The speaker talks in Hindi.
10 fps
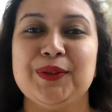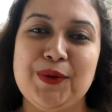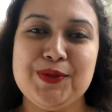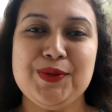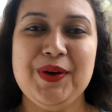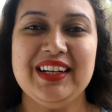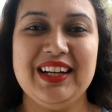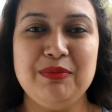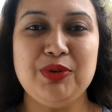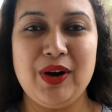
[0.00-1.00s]
दोस्तों अगर
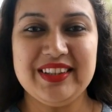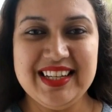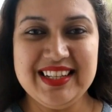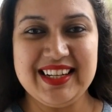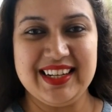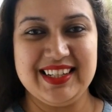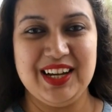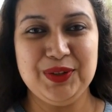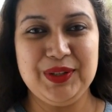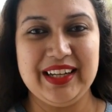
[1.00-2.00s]
आप नॉर्थ ईस्ट इंडिया
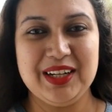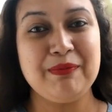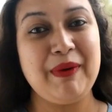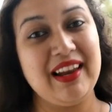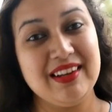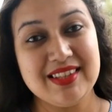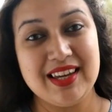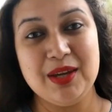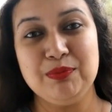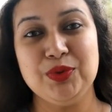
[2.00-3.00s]
को लेकर पहले से
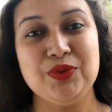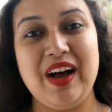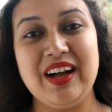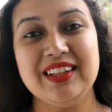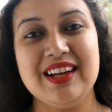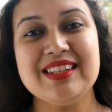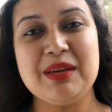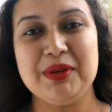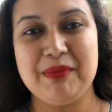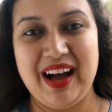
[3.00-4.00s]
ही पूर्वाग्रह से
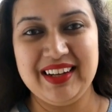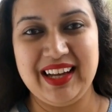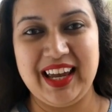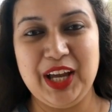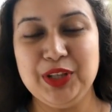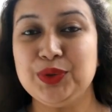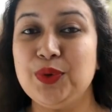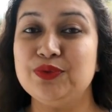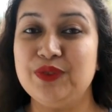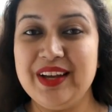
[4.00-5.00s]
बीमार हैं तो
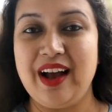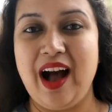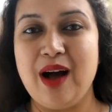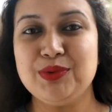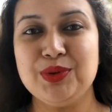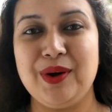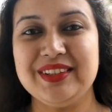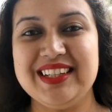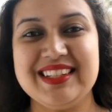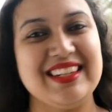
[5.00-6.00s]
फिर आपको
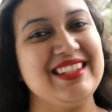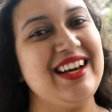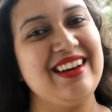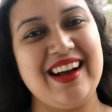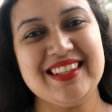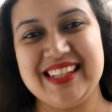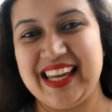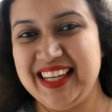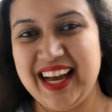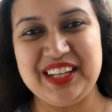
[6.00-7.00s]
नॉर्थ ईस्ट इंडिया रास
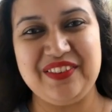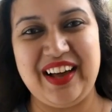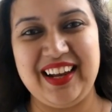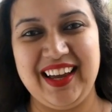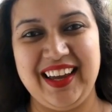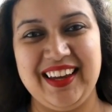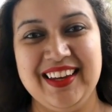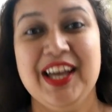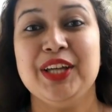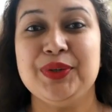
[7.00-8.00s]
नहीं आने वाला है
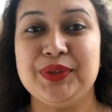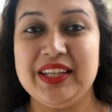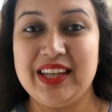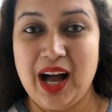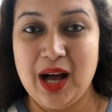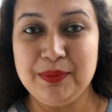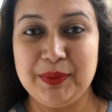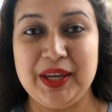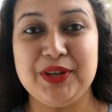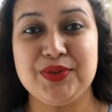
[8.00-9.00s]
क्योंकि यहाँ
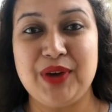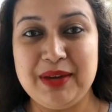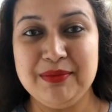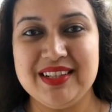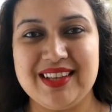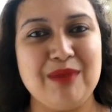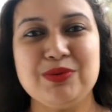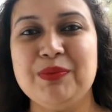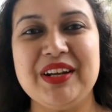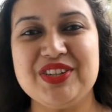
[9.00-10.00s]
के ट्राइबल्स
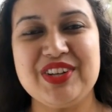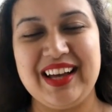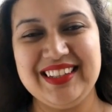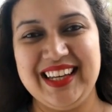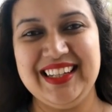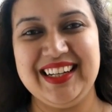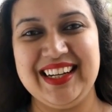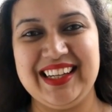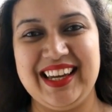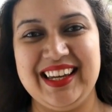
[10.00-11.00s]
आपको परेशान नहीं
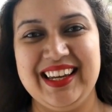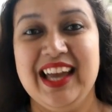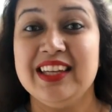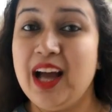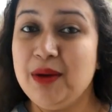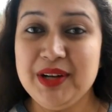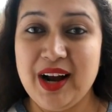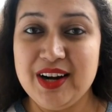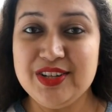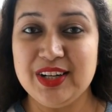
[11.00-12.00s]
करेंगे यहाँ पर
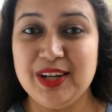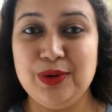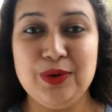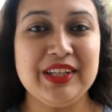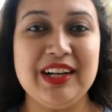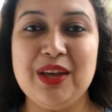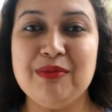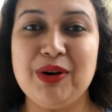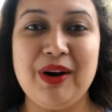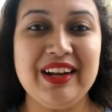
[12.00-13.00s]
हर जगह लोग कीड़े
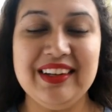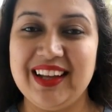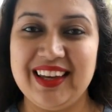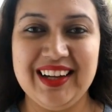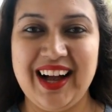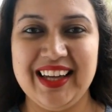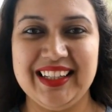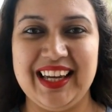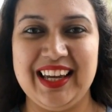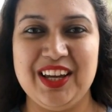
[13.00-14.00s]
मकोड़े नहीं
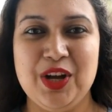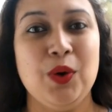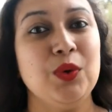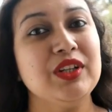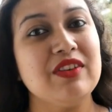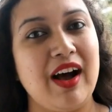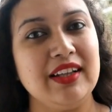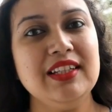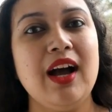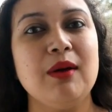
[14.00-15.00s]
खाएंगे
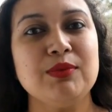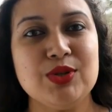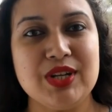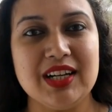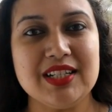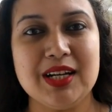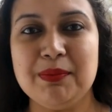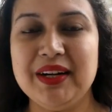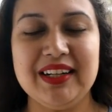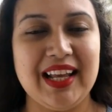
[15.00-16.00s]
उग्रवादी आपको जगह जगह
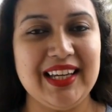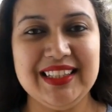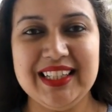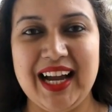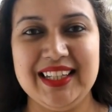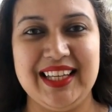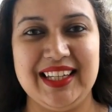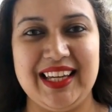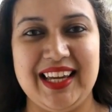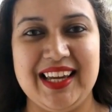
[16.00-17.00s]
पर नहीं दिखाई देंगे